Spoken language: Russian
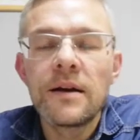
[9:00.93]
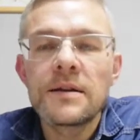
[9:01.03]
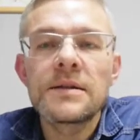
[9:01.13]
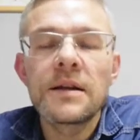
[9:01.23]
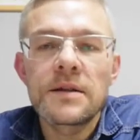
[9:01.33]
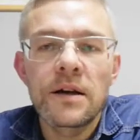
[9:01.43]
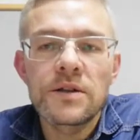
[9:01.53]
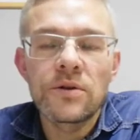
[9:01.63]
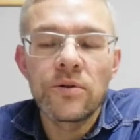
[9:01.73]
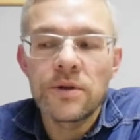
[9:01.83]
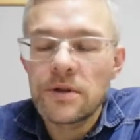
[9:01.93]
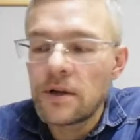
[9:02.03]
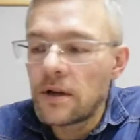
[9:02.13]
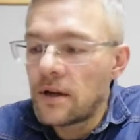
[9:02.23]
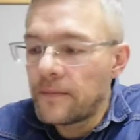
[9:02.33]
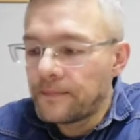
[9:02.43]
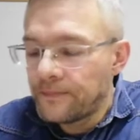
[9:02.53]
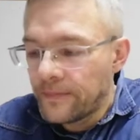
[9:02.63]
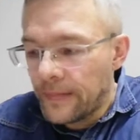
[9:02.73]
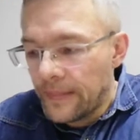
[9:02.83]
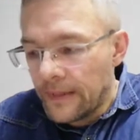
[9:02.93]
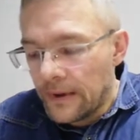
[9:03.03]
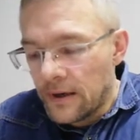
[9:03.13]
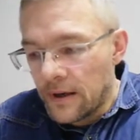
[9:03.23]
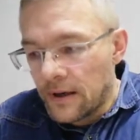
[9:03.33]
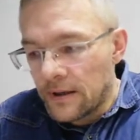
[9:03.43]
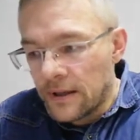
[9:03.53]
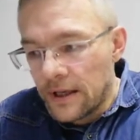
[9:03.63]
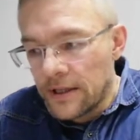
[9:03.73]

Знать, как строить. А, да,